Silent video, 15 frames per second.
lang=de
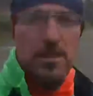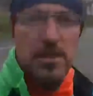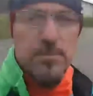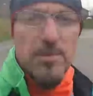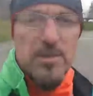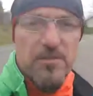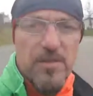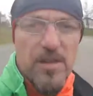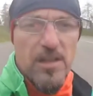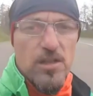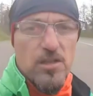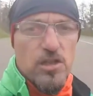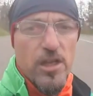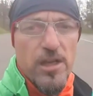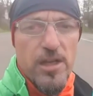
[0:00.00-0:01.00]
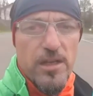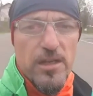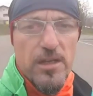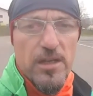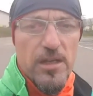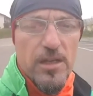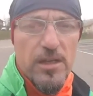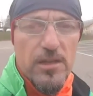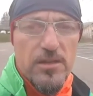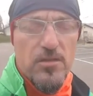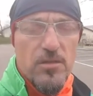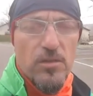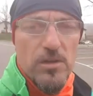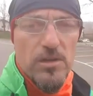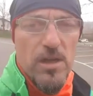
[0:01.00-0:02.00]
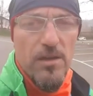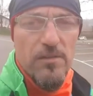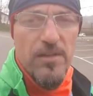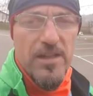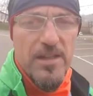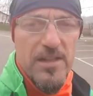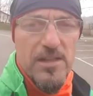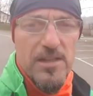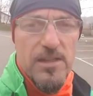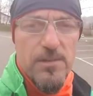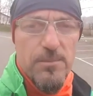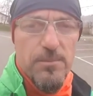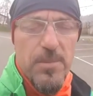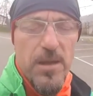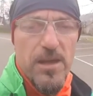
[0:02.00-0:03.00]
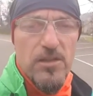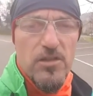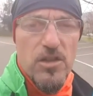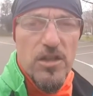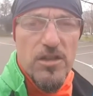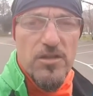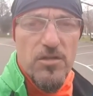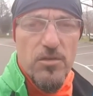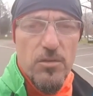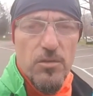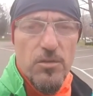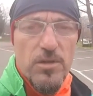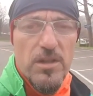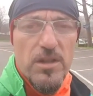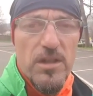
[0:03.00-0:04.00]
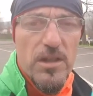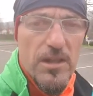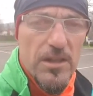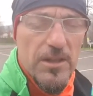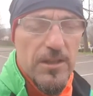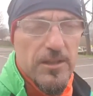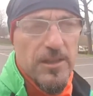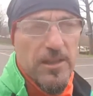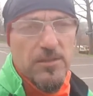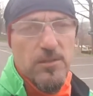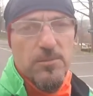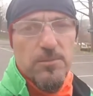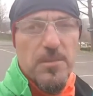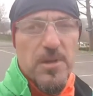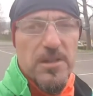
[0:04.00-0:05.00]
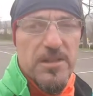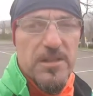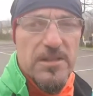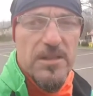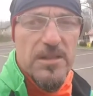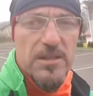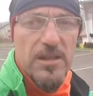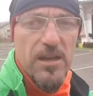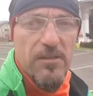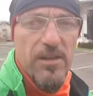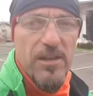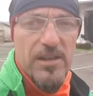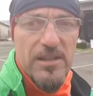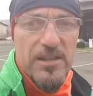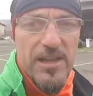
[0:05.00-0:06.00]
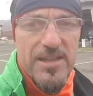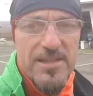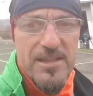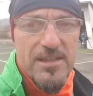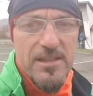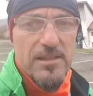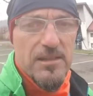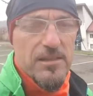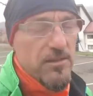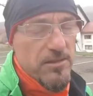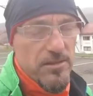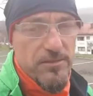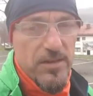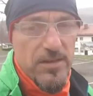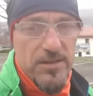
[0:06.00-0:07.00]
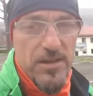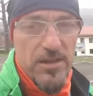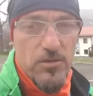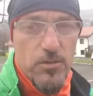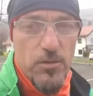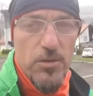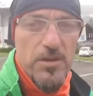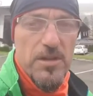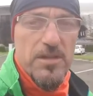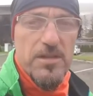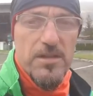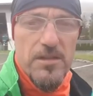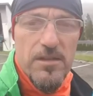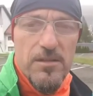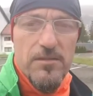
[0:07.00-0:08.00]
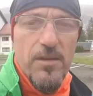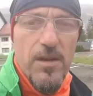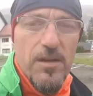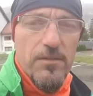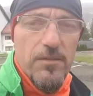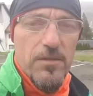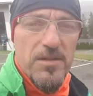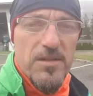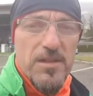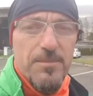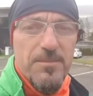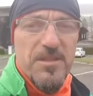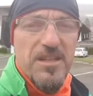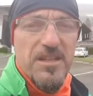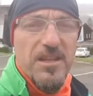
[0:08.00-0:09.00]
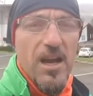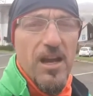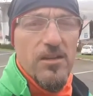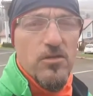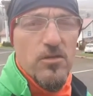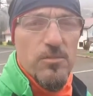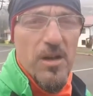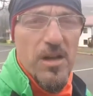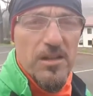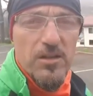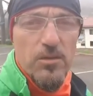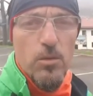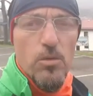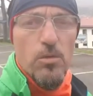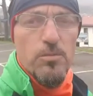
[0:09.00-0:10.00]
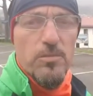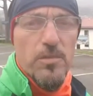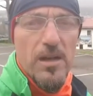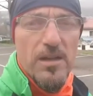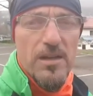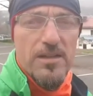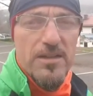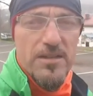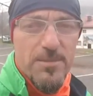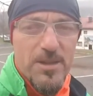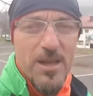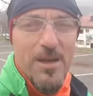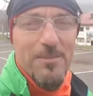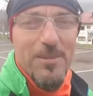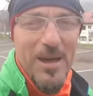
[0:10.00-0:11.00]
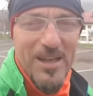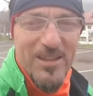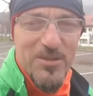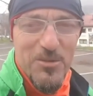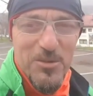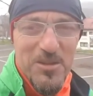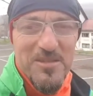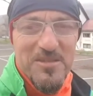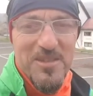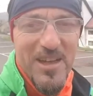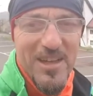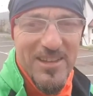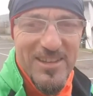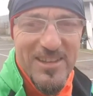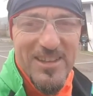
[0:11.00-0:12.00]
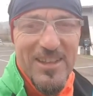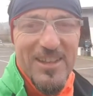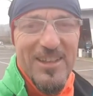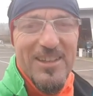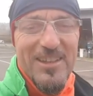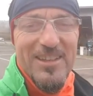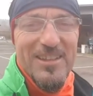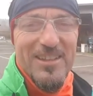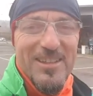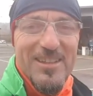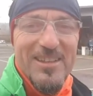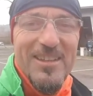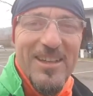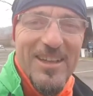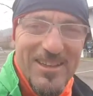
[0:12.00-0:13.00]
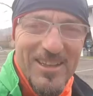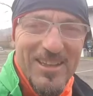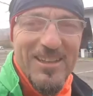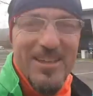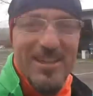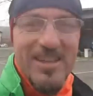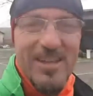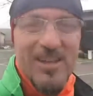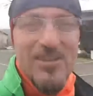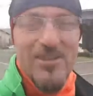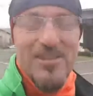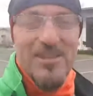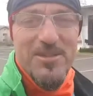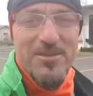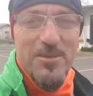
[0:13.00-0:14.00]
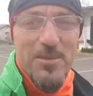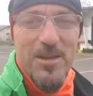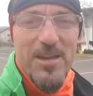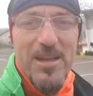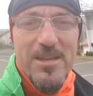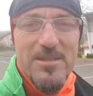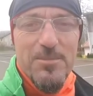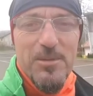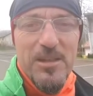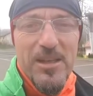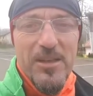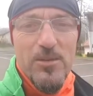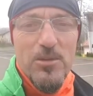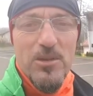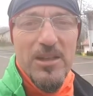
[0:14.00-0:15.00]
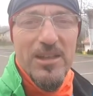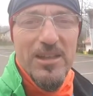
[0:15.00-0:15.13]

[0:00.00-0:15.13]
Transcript: den Mittenwalder Steig zur Karwendel Bergstation. Dann kommt man in den Karwendel Kessel. Das ist was sehr Schönes. Ich war vor 17 Jahren schon mal hier oben, allerdings mit der Bahn hochgefahren. Äh, hat lange gedauert, jetzt für meine Erstbegehung.